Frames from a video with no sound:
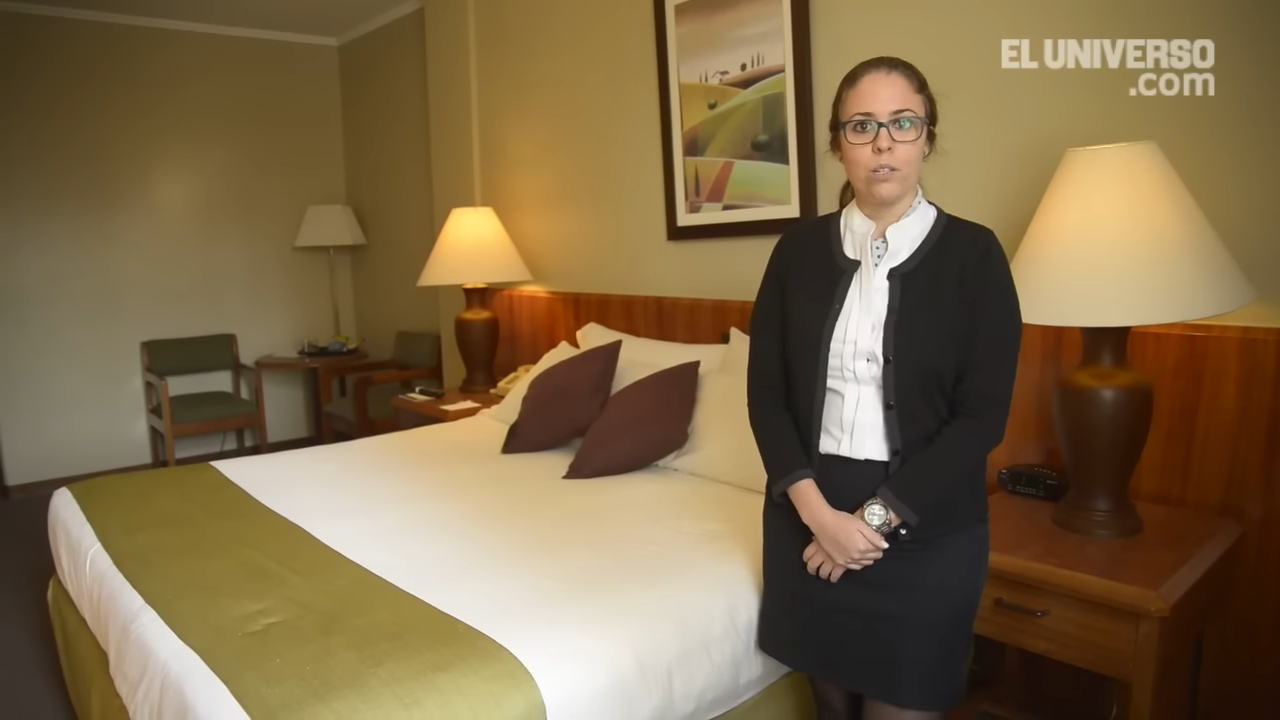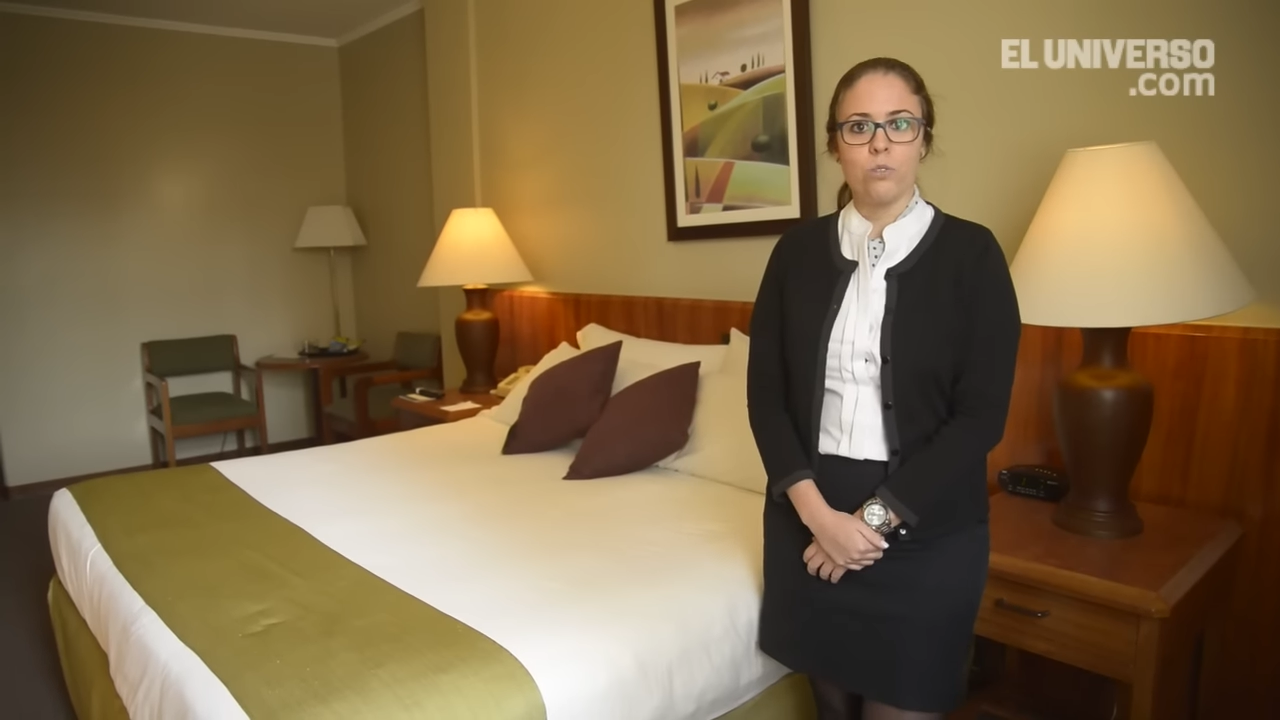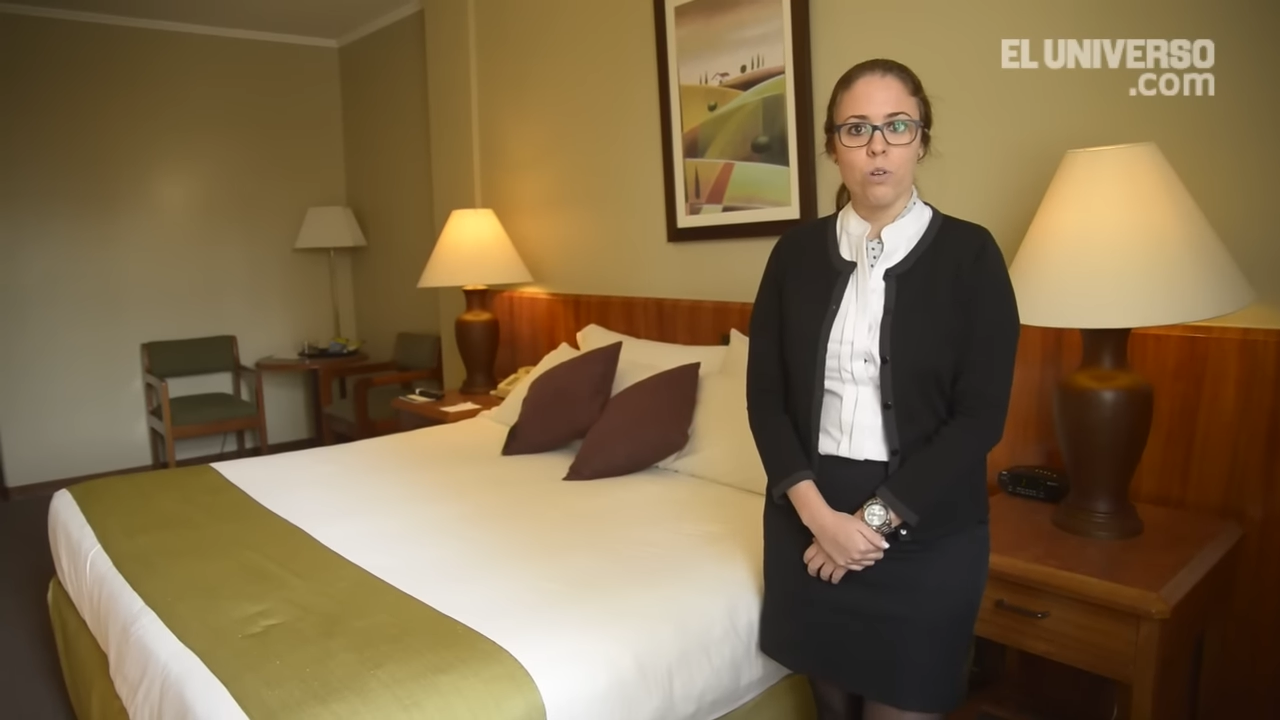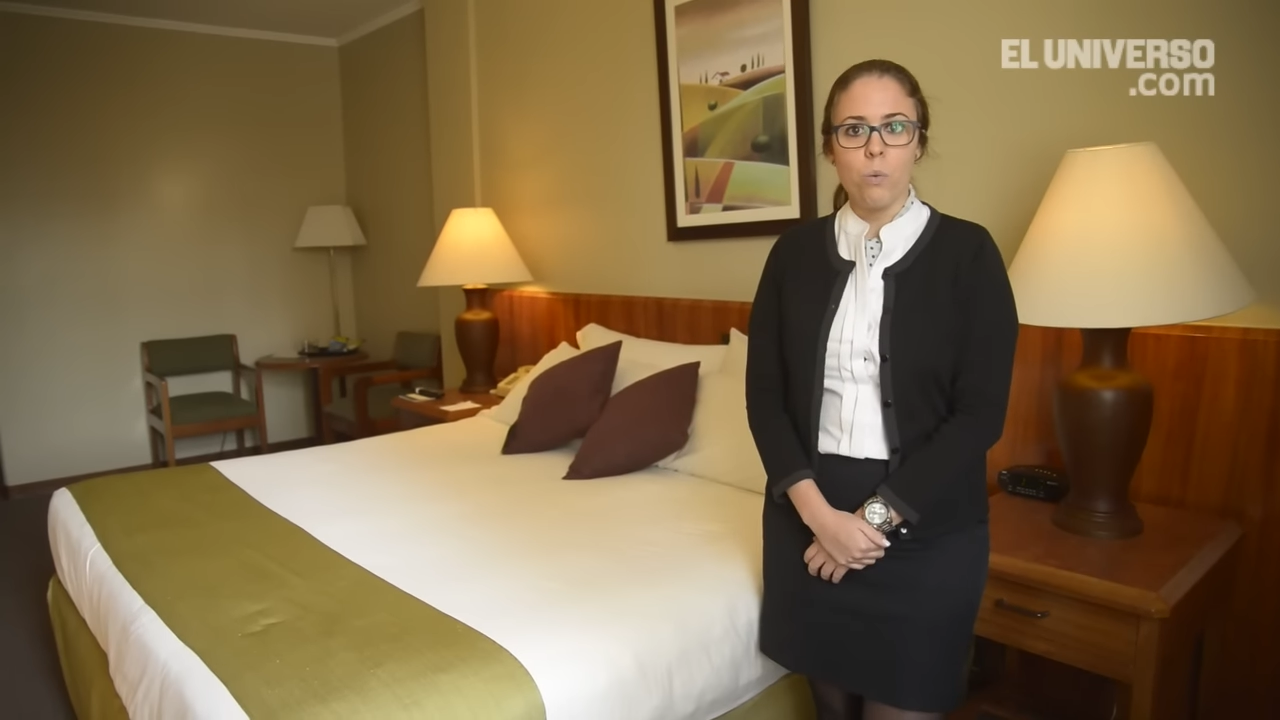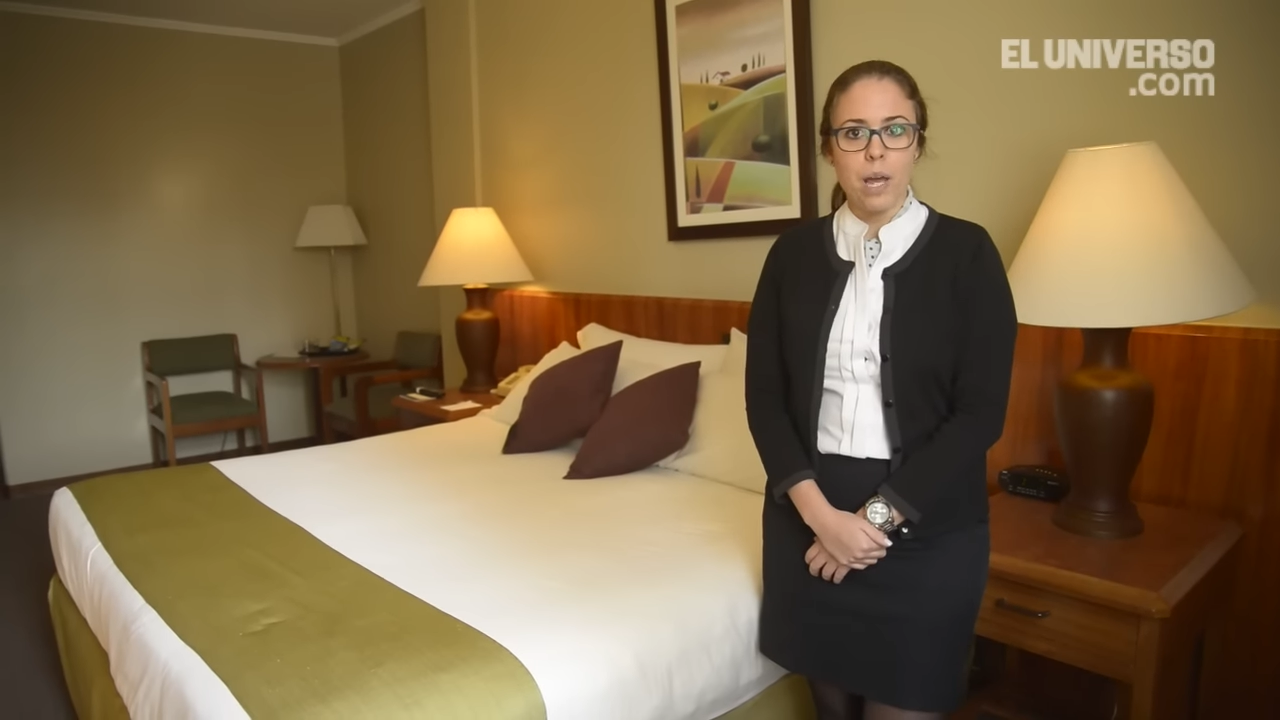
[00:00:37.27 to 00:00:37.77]

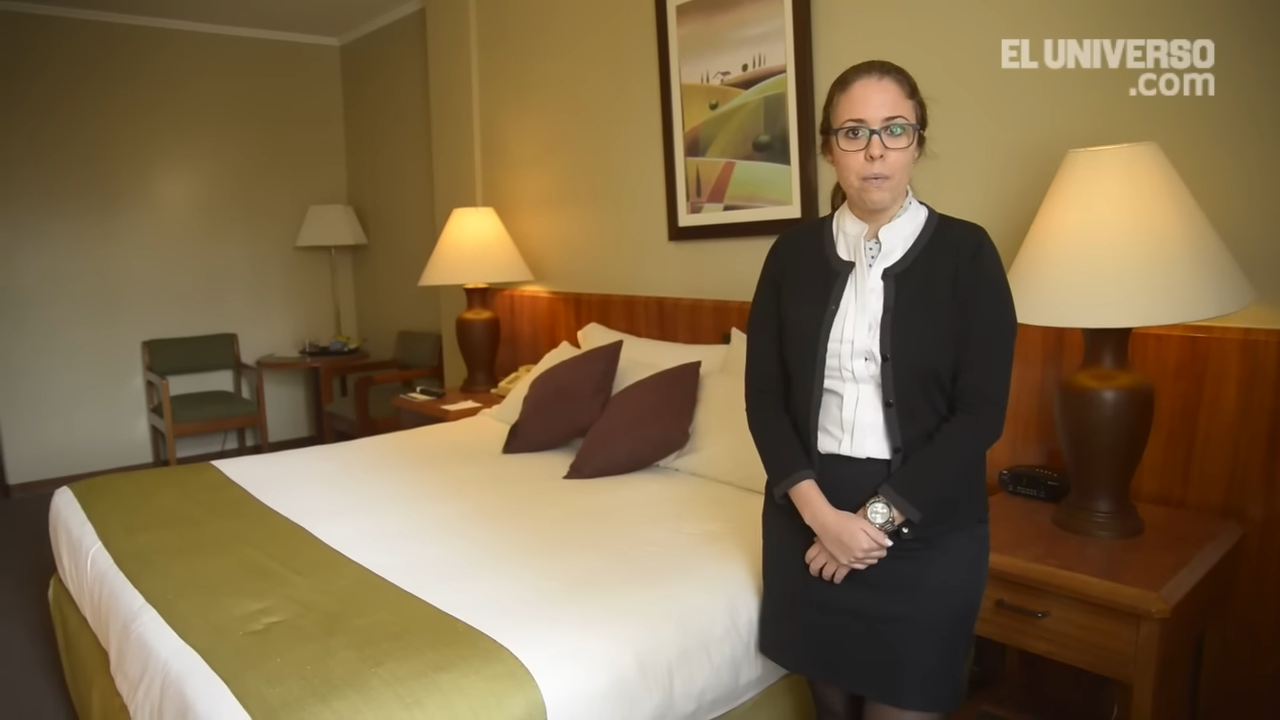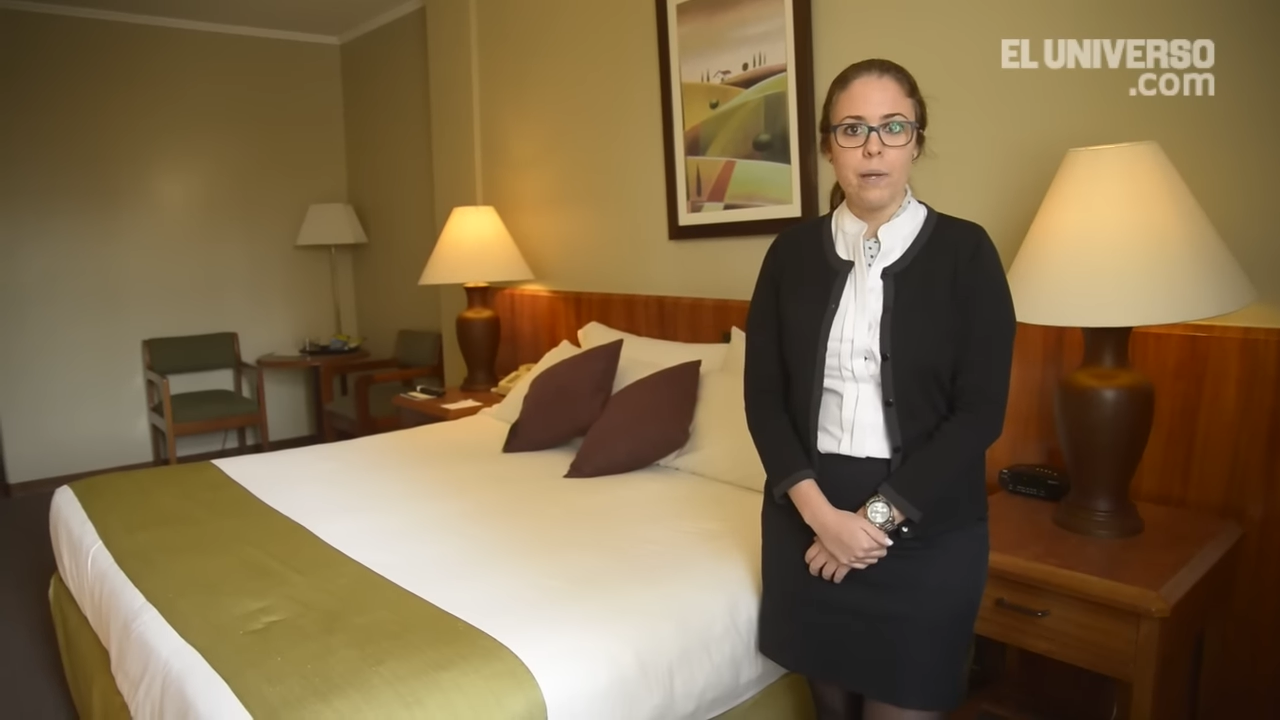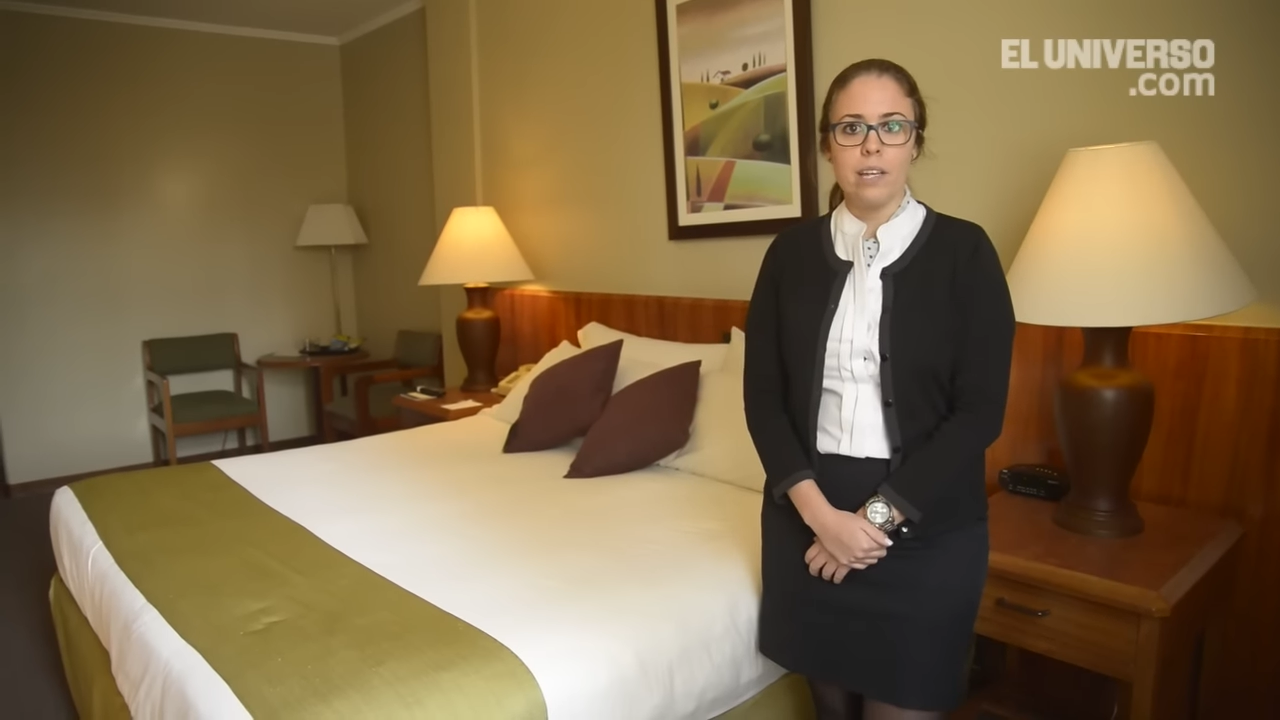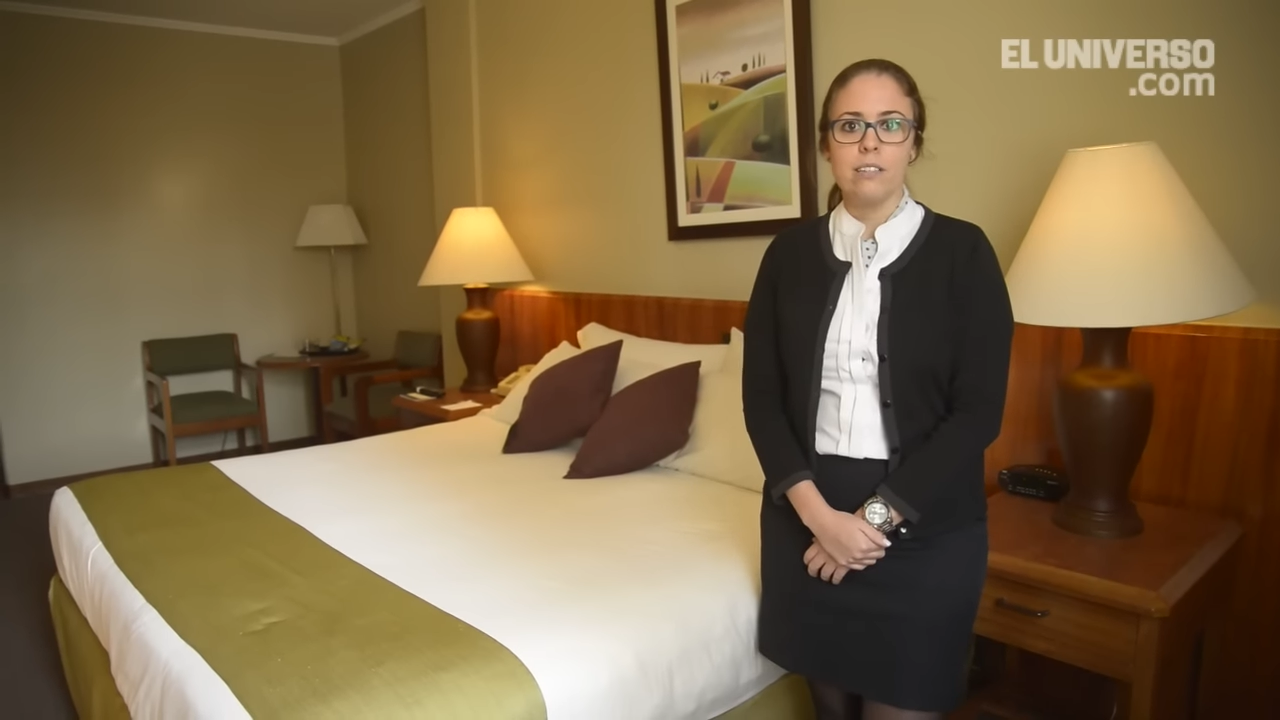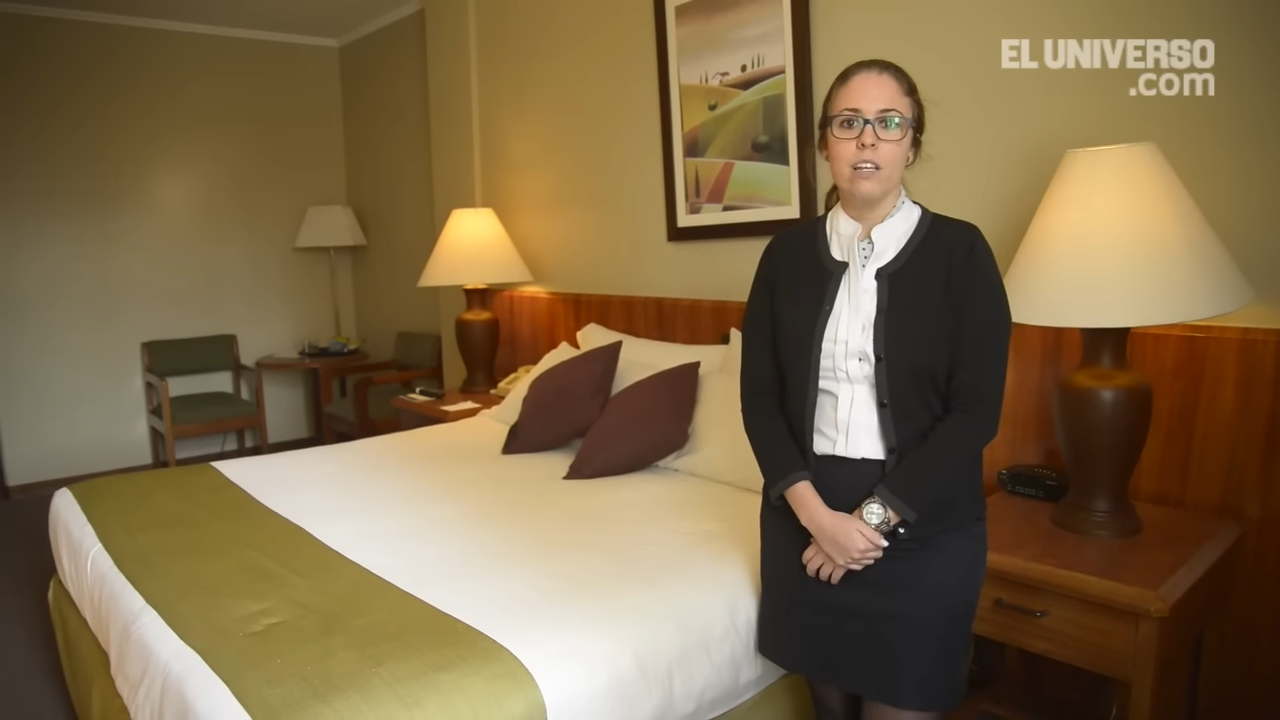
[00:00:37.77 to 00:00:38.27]
nuestros
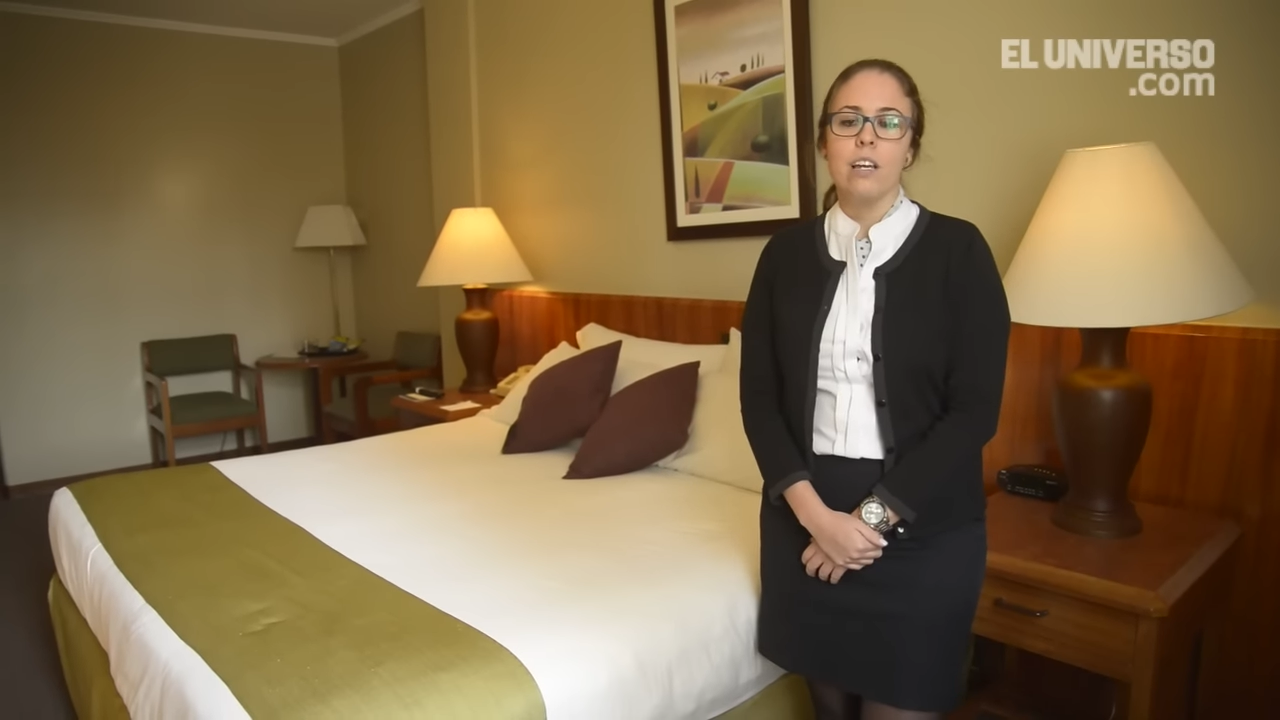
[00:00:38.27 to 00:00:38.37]
huéspedes